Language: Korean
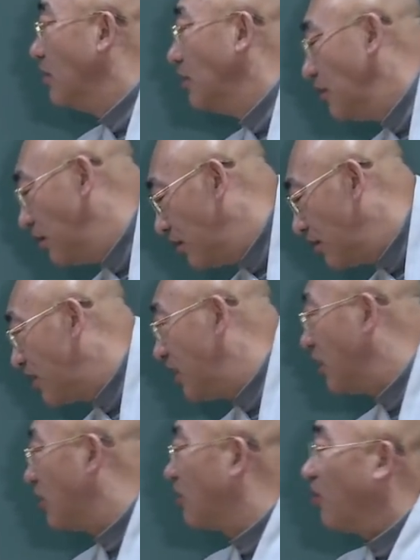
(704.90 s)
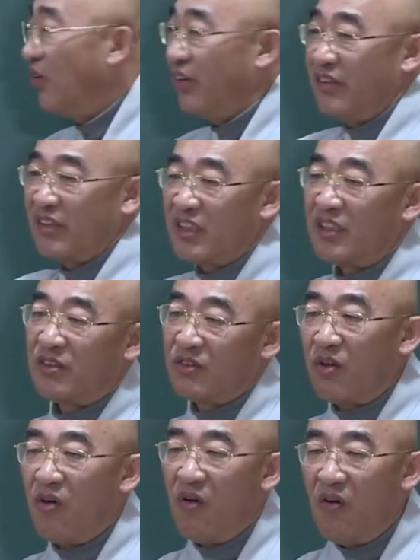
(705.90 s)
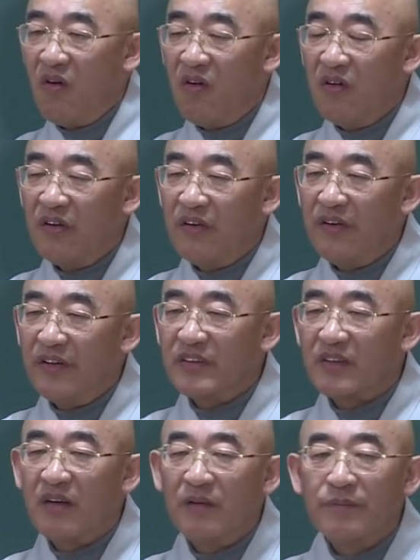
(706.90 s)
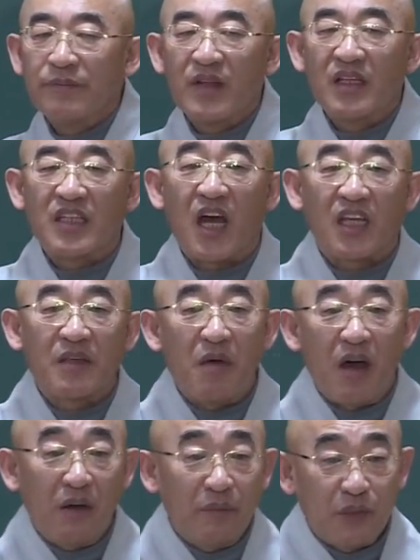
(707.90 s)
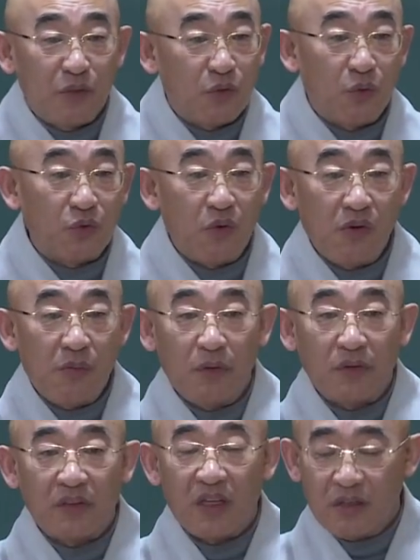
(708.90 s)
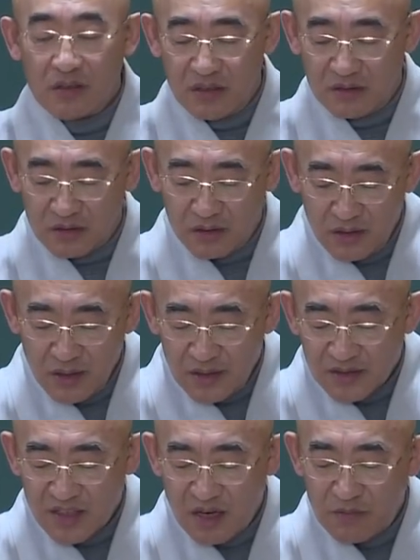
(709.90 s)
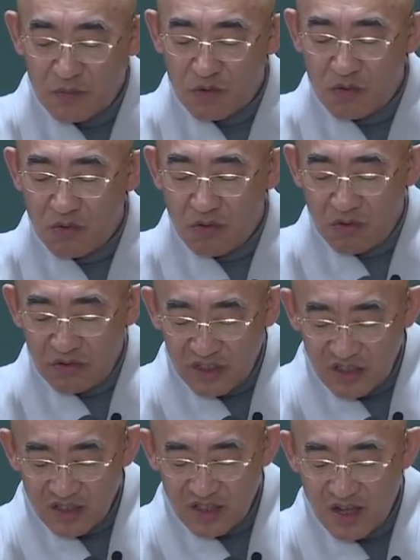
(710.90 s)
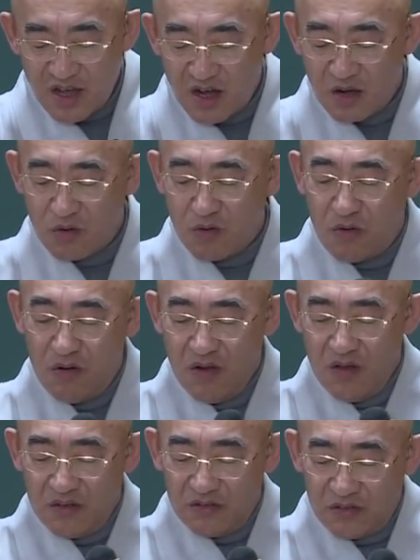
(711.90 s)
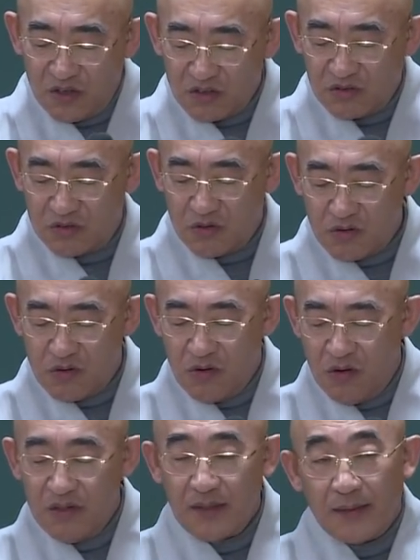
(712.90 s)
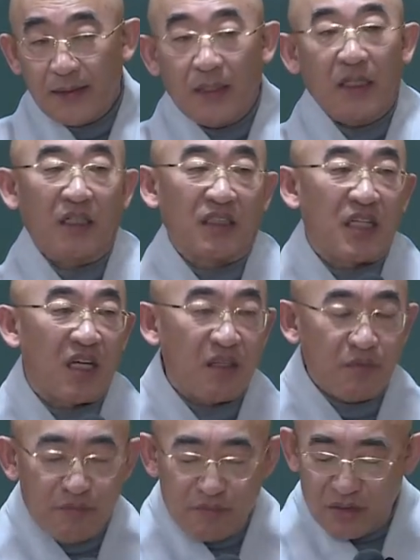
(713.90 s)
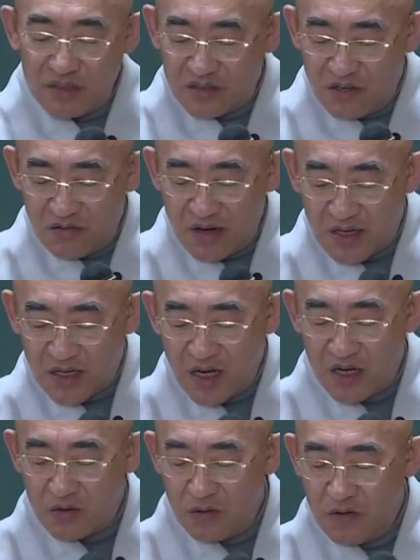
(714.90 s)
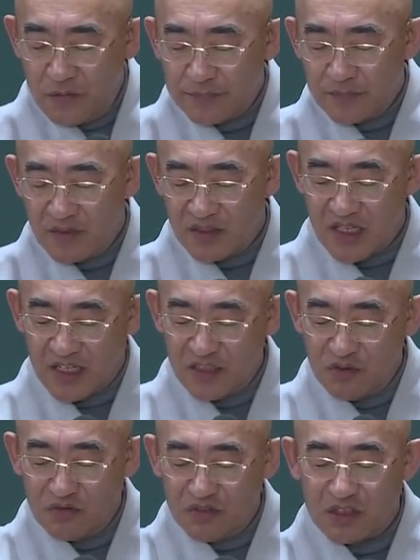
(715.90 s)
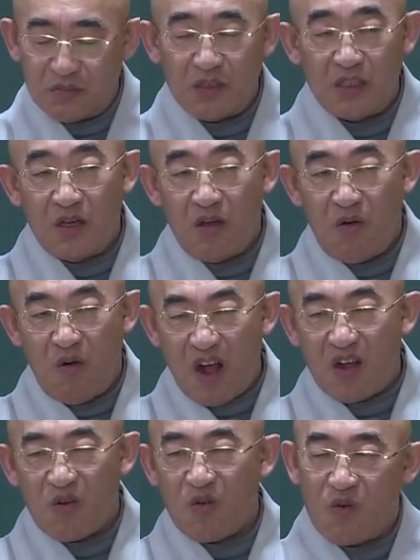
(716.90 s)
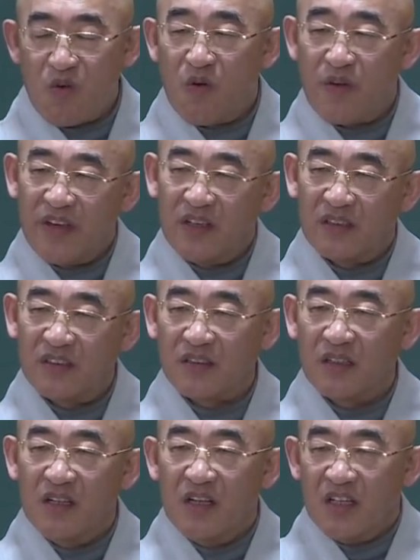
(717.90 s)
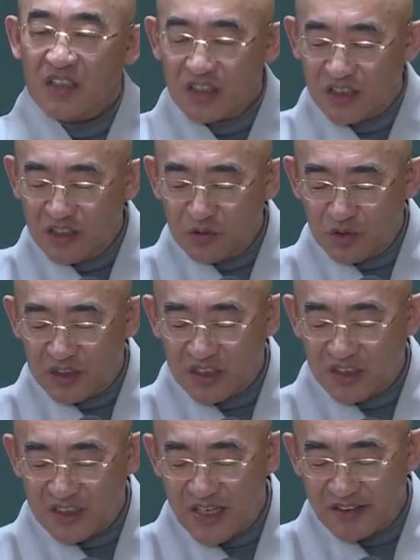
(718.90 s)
어, 기토에 기토. 그래서 자기 마음대로 요동을 못해요. 그래서 참고 인내하고 너그럽고 아, 사리분별이 정확하고 음, 자기 중심이 확고해요. 그래서 치우치지